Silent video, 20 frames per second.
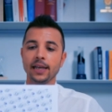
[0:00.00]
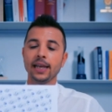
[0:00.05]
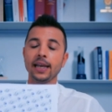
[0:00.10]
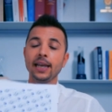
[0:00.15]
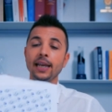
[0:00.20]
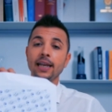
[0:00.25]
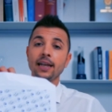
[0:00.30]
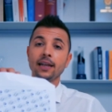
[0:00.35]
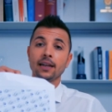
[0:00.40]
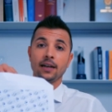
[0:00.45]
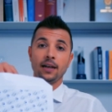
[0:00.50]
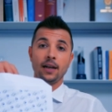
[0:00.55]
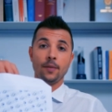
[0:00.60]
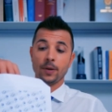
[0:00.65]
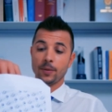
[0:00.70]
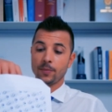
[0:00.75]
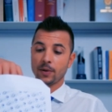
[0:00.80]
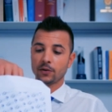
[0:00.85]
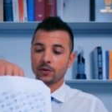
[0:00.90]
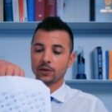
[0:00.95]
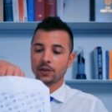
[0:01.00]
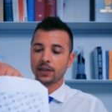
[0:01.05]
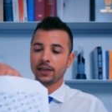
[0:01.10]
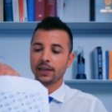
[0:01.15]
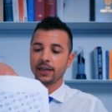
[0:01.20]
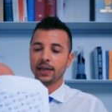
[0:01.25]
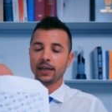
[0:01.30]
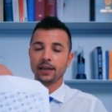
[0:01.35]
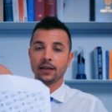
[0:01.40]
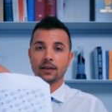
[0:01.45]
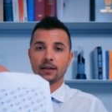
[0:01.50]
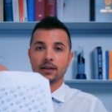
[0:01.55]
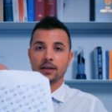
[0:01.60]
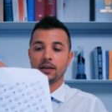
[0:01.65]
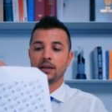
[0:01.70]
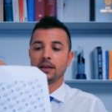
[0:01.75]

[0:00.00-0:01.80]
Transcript: e la prima cosa che